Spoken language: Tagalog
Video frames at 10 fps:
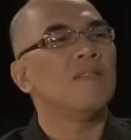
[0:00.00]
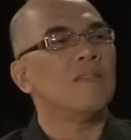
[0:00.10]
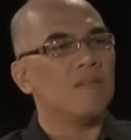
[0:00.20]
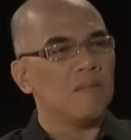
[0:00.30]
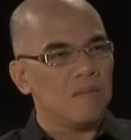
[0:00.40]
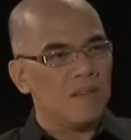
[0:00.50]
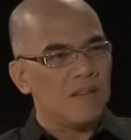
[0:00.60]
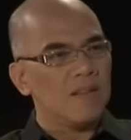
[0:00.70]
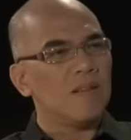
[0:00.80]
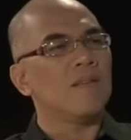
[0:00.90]
niya. Pagbukas
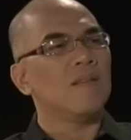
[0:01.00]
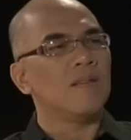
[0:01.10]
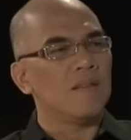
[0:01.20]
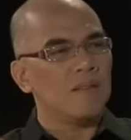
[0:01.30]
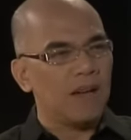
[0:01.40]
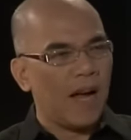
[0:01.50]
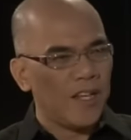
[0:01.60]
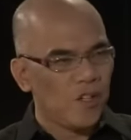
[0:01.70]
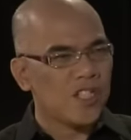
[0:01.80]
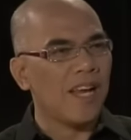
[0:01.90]
niya nung closet.
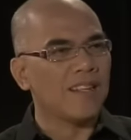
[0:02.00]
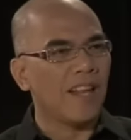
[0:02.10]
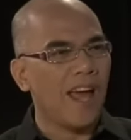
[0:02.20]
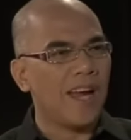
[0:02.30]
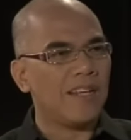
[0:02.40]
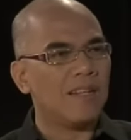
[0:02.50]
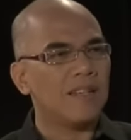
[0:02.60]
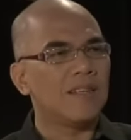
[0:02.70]
And you said the line.